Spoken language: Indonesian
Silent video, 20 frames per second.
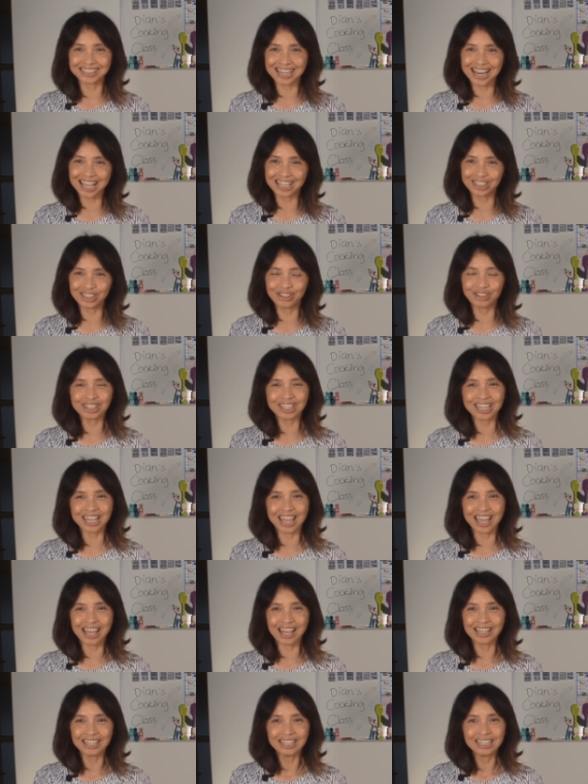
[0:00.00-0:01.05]

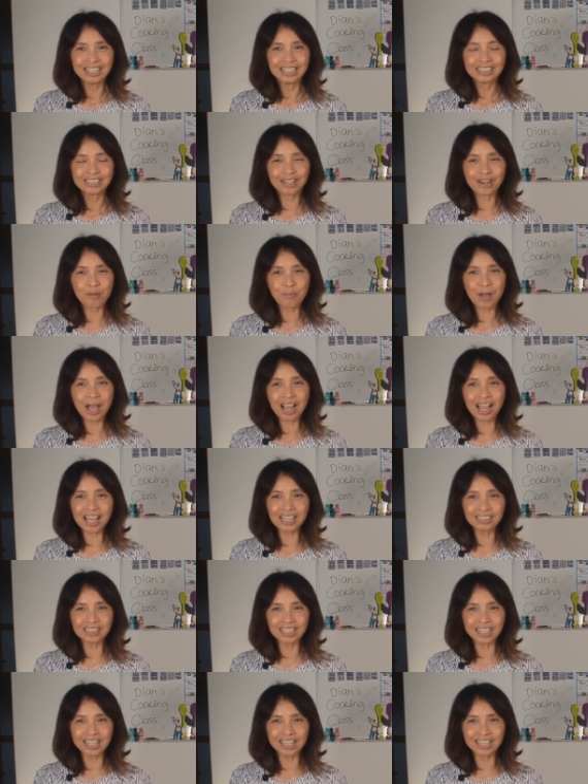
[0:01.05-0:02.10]
selanjutnya. Terima
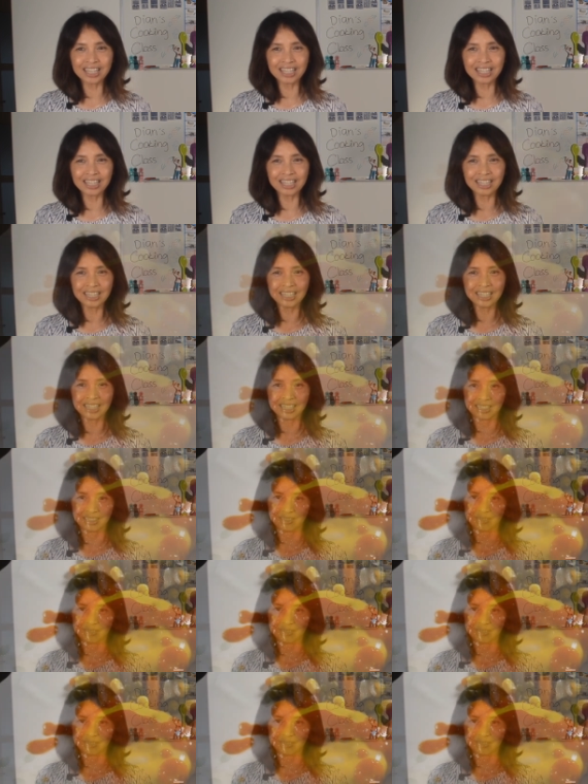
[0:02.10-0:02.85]
kasih.